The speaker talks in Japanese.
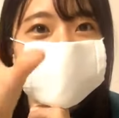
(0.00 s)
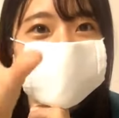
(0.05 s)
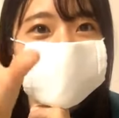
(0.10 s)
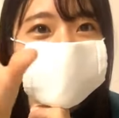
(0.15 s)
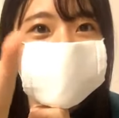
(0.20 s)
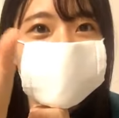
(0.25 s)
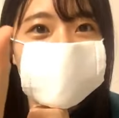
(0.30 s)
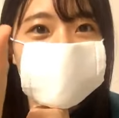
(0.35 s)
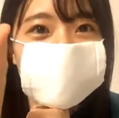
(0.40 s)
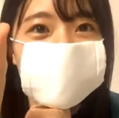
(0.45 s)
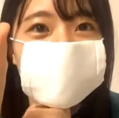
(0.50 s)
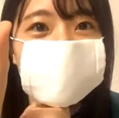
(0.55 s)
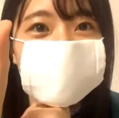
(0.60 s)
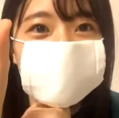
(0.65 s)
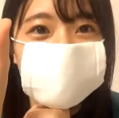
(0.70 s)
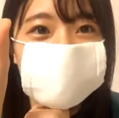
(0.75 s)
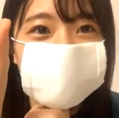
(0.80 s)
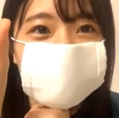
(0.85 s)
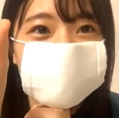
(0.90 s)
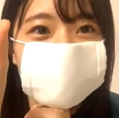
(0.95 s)
るみたい
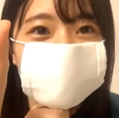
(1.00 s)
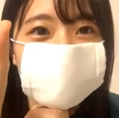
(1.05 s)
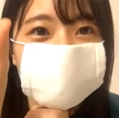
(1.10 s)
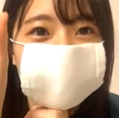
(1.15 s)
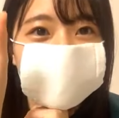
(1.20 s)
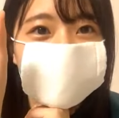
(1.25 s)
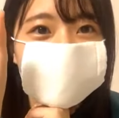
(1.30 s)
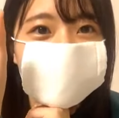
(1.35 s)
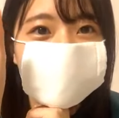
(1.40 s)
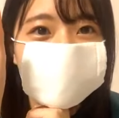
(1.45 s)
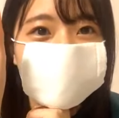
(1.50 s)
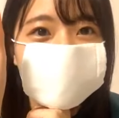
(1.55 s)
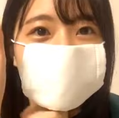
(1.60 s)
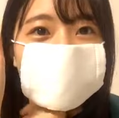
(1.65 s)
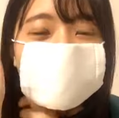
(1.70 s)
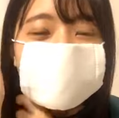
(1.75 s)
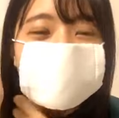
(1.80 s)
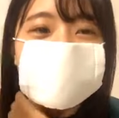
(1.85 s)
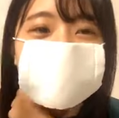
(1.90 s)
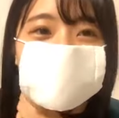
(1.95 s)
な
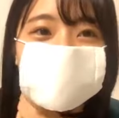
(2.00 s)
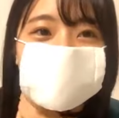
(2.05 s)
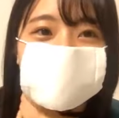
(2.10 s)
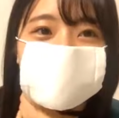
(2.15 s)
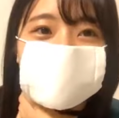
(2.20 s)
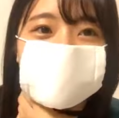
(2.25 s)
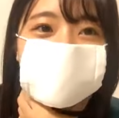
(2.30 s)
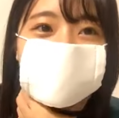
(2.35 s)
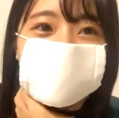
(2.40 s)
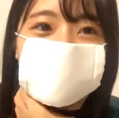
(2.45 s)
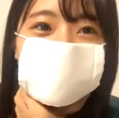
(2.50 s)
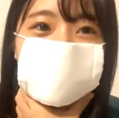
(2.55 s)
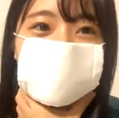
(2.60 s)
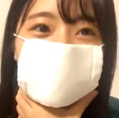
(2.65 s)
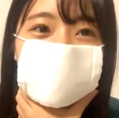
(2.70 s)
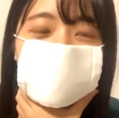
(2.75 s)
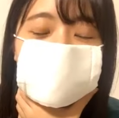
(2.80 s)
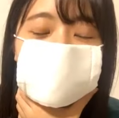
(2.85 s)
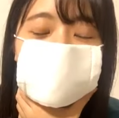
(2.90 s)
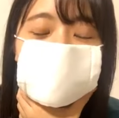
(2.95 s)
ただ
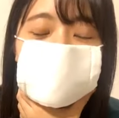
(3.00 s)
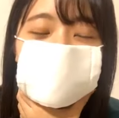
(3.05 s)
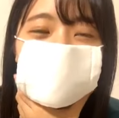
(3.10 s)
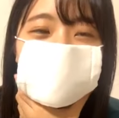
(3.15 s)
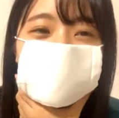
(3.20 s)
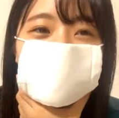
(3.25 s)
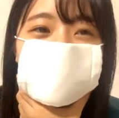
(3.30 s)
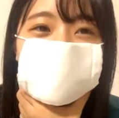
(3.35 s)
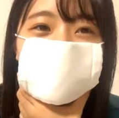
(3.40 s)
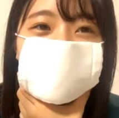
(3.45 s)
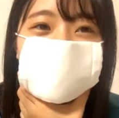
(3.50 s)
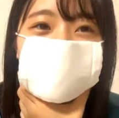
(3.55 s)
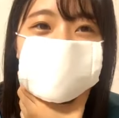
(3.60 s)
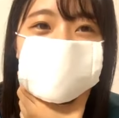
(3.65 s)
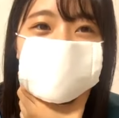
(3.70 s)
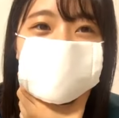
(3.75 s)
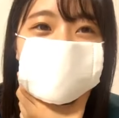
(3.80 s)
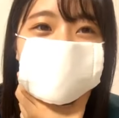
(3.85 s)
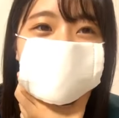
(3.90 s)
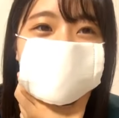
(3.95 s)
その
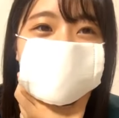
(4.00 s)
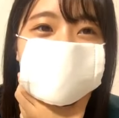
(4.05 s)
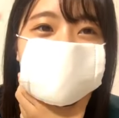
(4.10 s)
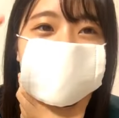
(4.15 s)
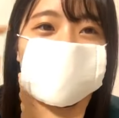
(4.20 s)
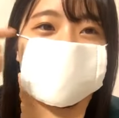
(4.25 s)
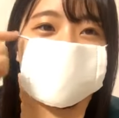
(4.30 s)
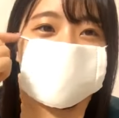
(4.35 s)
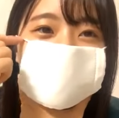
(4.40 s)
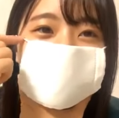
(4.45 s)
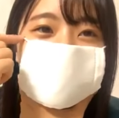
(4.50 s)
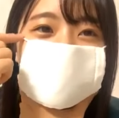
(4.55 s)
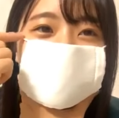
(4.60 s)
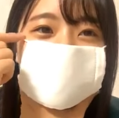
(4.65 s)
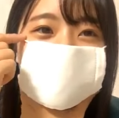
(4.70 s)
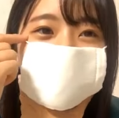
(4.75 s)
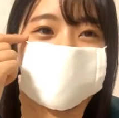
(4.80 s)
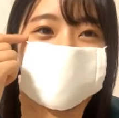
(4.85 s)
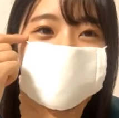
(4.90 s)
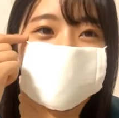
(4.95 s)
やるご
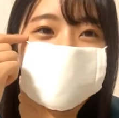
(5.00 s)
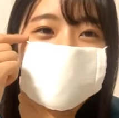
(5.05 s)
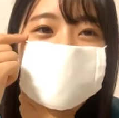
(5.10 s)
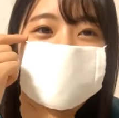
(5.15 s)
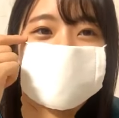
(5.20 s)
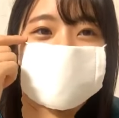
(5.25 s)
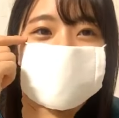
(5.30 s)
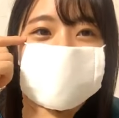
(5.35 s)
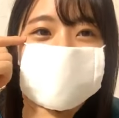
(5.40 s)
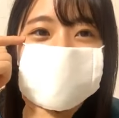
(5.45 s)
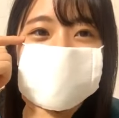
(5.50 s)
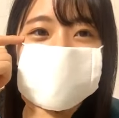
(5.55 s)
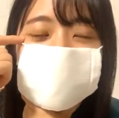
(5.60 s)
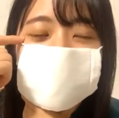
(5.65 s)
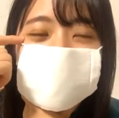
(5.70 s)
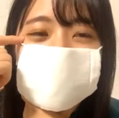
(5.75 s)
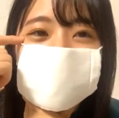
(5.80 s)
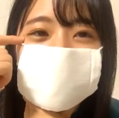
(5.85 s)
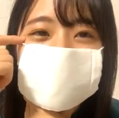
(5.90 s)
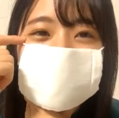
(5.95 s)
とに撮れたら
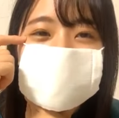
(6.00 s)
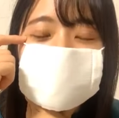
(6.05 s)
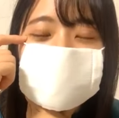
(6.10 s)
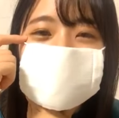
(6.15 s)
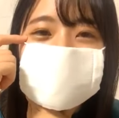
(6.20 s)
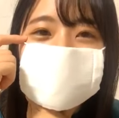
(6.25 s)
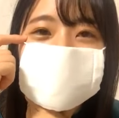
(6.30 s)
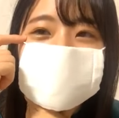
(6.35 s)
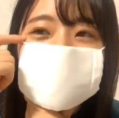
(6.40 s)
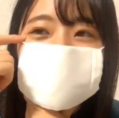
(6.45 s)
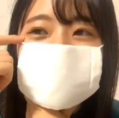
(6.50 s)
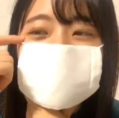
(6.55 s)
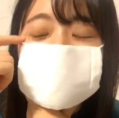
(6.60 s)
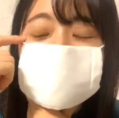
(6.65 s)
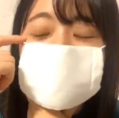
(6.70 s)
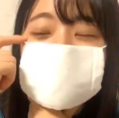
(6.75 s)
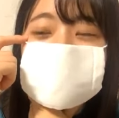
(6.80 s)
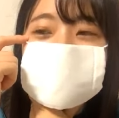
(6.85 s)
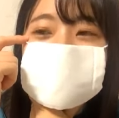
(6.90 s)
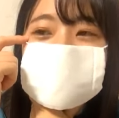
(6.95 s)
もう
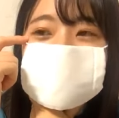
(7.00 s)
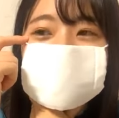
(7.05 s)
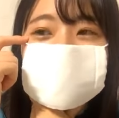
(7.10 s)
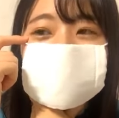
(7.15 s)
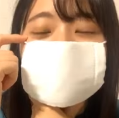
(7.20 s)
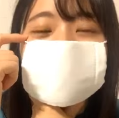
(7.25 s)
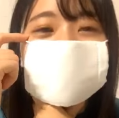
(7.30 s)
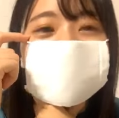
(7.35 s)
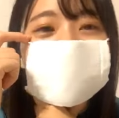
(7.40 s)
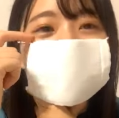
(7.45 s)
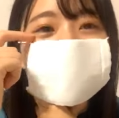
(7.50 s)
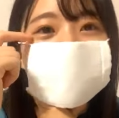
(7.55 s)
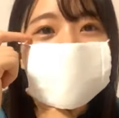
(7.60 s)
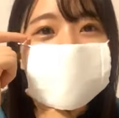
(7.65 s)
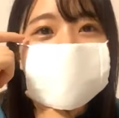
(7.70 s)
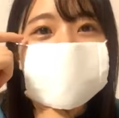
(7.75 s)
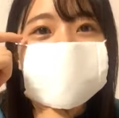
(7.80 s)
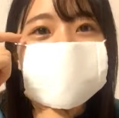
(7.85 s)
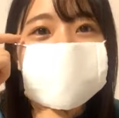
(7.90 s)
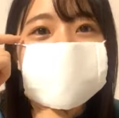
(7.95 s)
一日何万
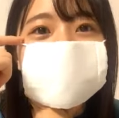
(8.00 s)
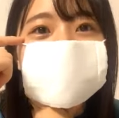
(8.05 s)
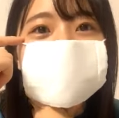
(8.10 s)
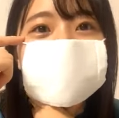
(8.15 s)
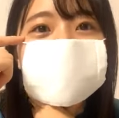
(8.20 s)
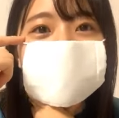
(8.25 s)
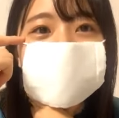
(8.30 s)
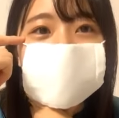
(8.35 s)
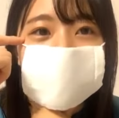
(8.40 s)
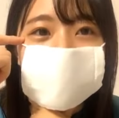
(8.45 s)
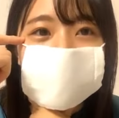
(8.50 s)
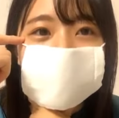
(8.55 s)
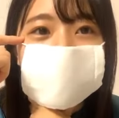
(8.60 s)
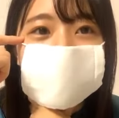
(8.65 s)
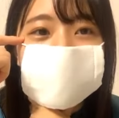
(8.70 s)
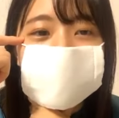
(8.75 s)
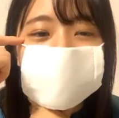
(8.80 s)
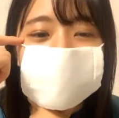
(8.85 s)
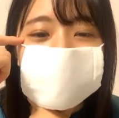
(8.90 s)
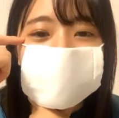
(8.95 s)
枚になっちゃうか
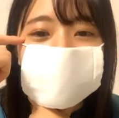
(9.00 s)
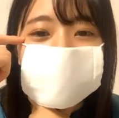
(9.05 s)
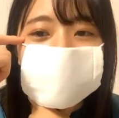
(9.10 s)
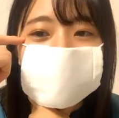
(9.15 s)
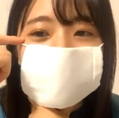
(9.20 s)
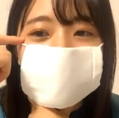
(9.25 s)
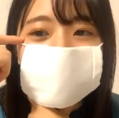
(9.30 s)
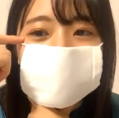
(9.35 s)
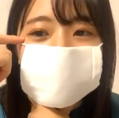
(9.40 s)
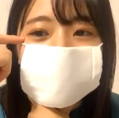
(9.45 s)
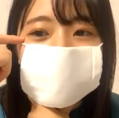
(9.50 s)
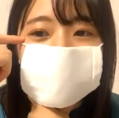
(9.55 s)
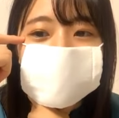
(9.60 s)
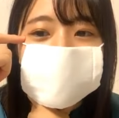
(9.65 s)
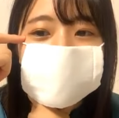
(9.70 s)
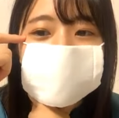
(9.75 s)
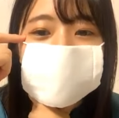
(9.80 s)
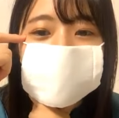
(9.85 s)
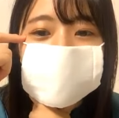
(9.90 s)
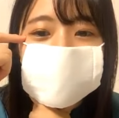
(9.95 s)
らその
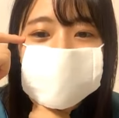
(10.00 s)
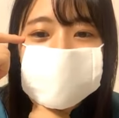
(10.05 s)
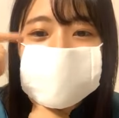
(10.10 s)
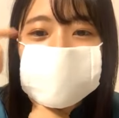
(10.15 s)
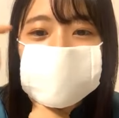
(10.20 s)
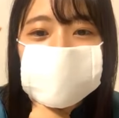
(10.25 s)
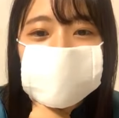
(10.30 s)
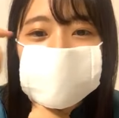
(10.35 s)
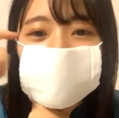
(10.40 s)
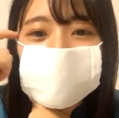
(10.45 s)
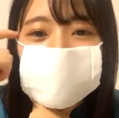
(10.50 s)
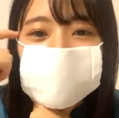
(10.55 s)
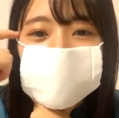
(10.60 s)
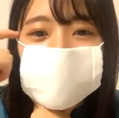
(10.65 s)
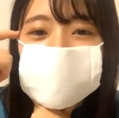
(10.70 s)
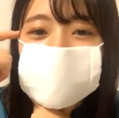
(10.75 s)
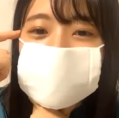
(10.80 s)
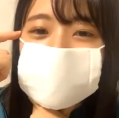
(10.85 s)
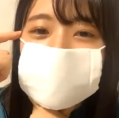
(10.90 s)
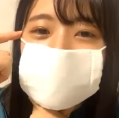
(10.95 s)
自分が
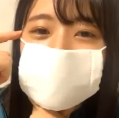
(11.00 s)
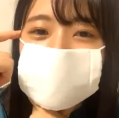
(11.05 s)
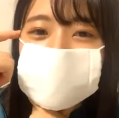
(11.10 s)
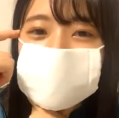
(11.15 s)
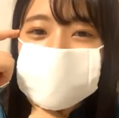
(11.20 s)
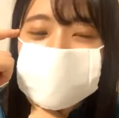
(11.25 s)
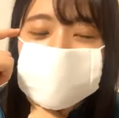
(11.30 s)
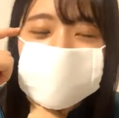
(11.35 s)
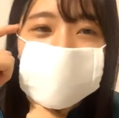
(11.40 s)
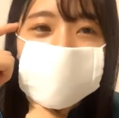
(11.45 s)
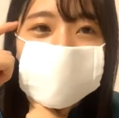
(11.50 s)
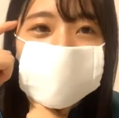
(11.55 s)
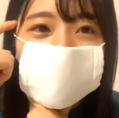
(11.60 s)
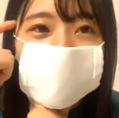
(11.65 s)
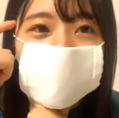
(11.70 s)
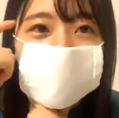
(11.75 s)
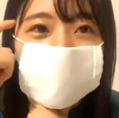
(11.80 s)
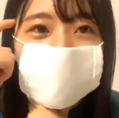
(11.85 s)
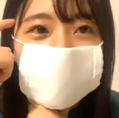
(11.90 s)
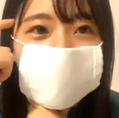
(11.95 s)
撮りたいって
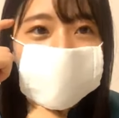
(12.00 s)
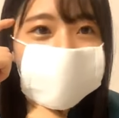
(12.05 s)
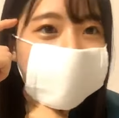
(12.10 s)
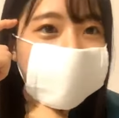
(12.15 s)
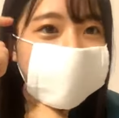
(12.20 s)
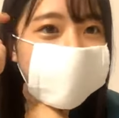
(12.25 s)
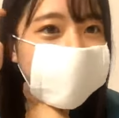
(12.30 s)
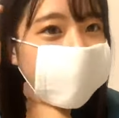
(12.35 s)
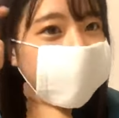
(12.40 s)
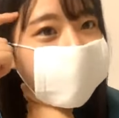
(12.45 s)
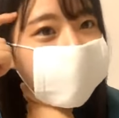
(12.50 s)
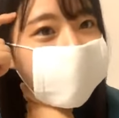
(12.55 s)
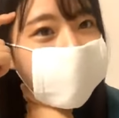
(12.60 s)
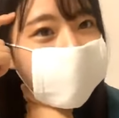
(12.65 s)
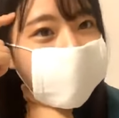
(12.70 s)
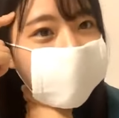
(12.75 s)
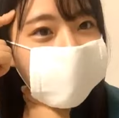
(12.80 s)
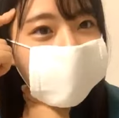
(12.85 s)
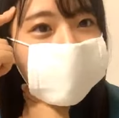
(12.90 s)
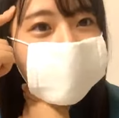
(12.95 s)
思ったら
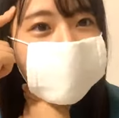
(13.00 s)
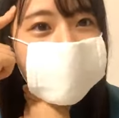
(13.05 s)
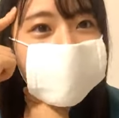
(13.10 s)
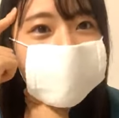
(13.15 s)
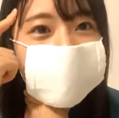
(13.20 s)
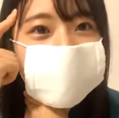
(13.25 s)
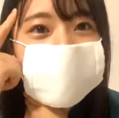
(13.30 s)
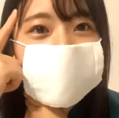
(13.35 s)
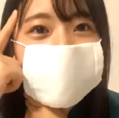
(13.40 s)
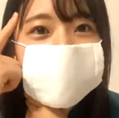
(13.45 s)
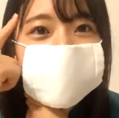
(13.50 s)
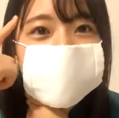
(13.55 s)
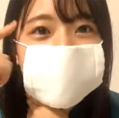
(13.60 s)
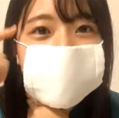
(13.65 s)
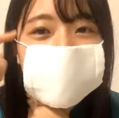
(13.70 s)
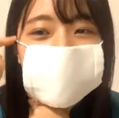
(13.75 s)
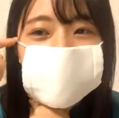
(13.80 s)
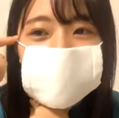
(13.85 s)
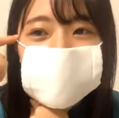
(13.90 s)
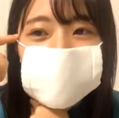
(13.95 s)
ビビビって
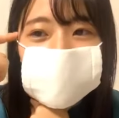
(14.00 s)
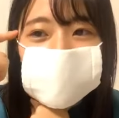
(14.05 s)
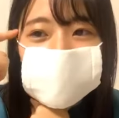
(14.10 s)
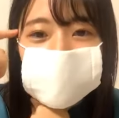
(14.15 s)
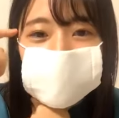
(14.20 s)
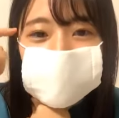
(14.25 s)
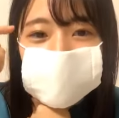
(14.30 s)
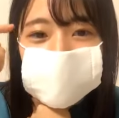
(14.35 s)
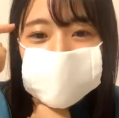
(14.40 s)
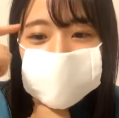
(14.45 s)
ちゃんと